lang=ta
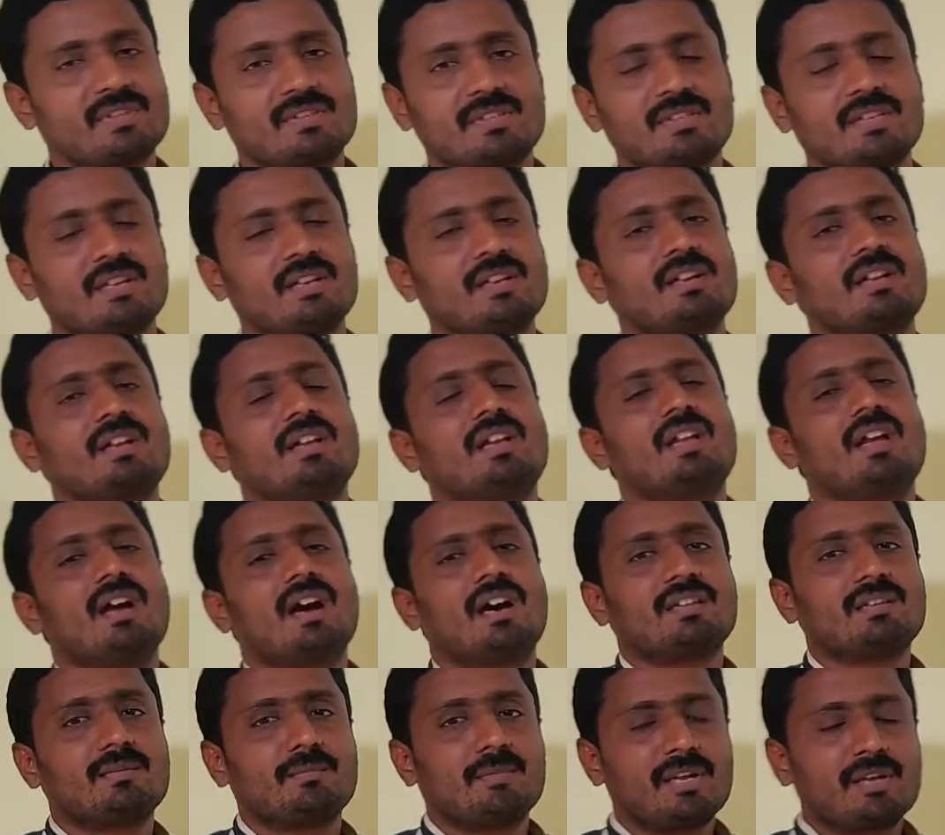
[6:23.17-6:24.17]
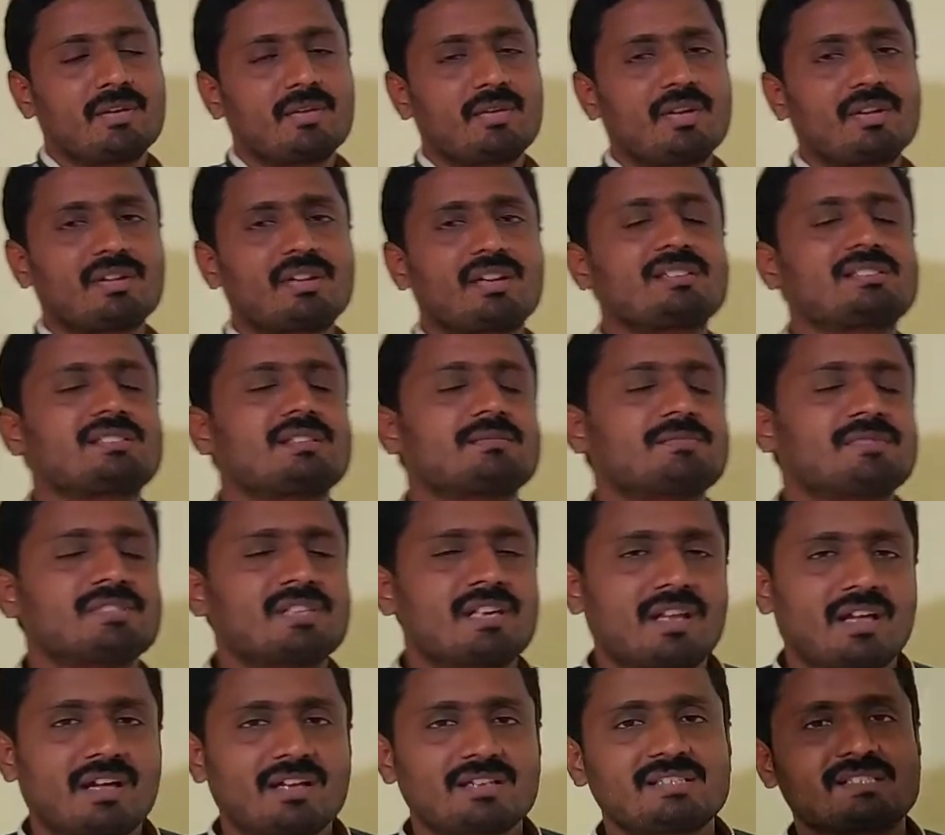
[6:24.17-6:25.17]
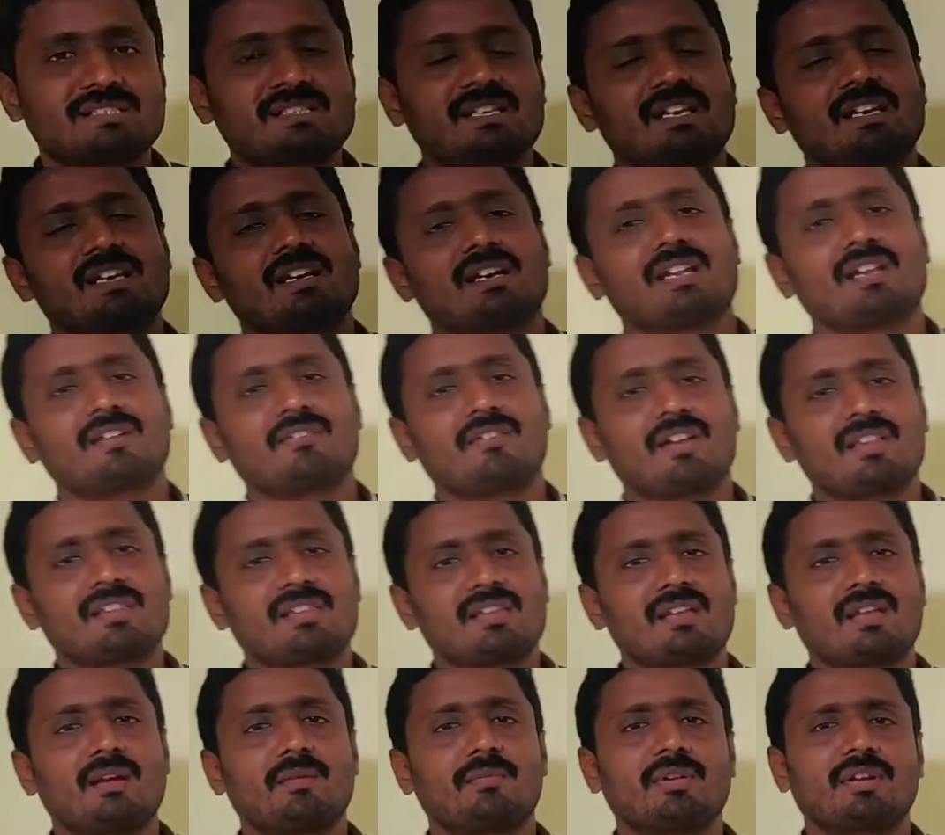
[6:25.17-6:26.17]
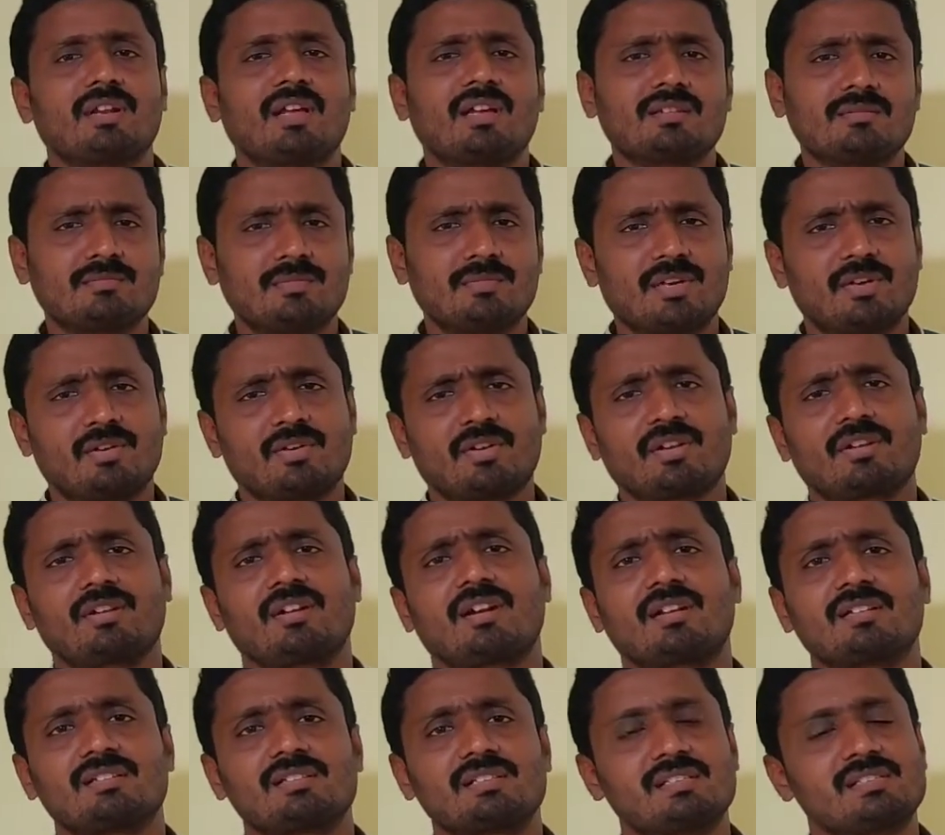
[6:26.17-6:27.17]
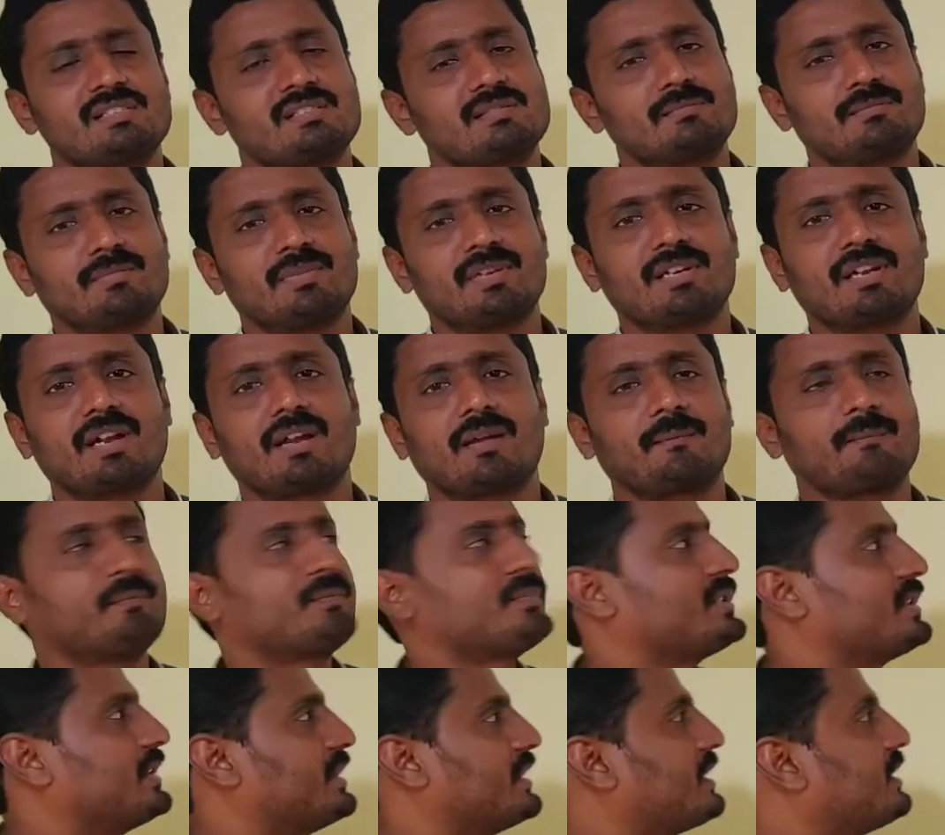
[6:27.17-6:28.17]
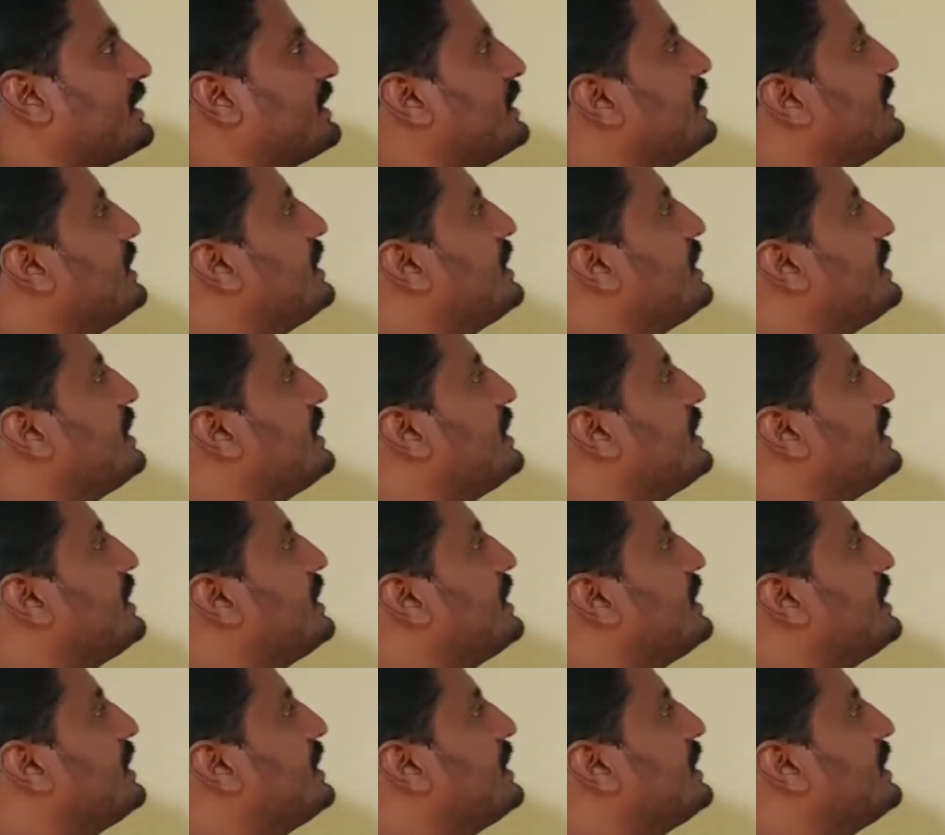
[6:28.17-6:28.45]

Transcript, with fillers: சரியா அந்த மைக்ரோ ஆர்கானிசம்ஸை லார்ஜ் ஸ்கேலில் நீங்கள் வளர்த்தீங்க அப்படின்னா அது பயோடெக்னாலஜி சிம்பிள்ங்க ரைட்டா